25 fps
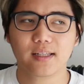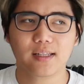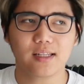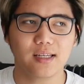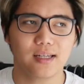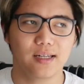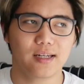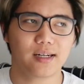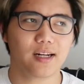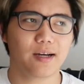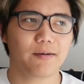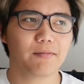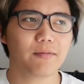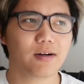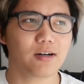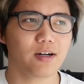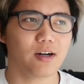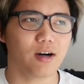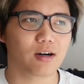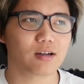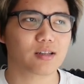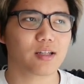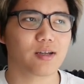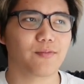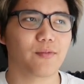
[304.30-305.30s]
thì nếu mà
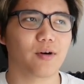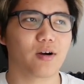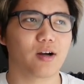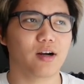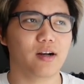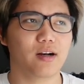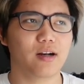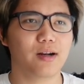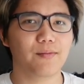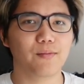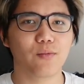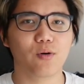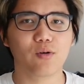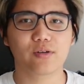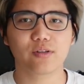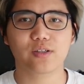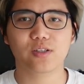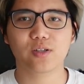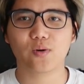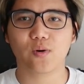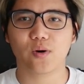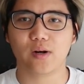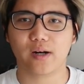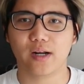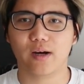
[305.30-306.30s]
được thì mọi người nên mua những
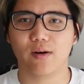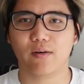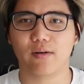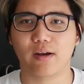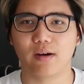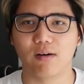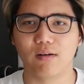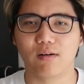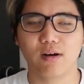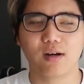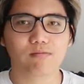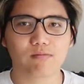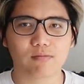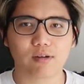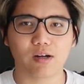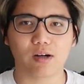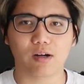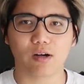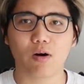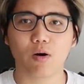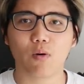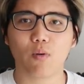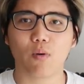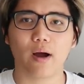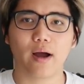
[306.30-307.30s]
chiếc quần nào kiểu đừng
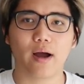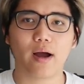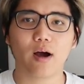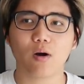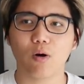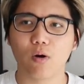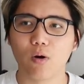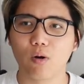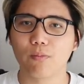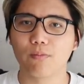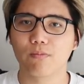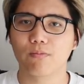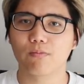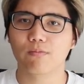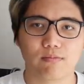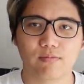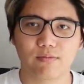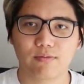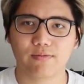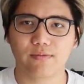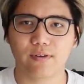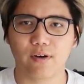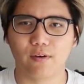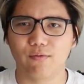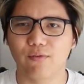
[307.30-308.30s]
có quá ôm,
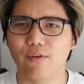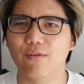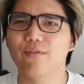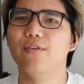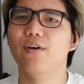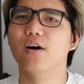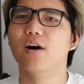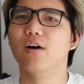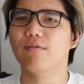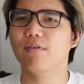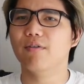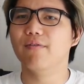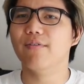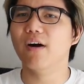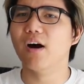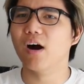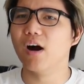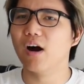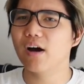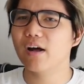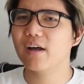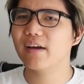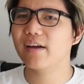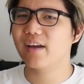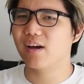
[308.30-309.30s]
kiểu vừa vừa vừa
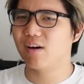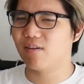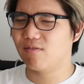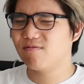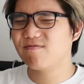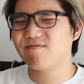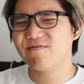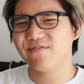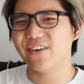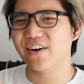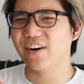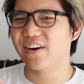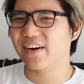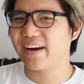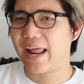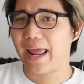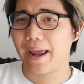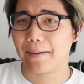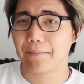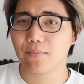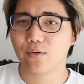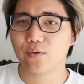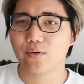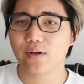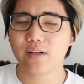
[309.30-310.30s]
vừa ấy, kiểu vừa
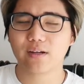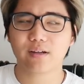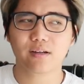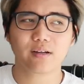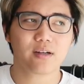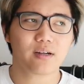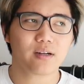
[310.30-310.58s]
đẹp luôn đấy,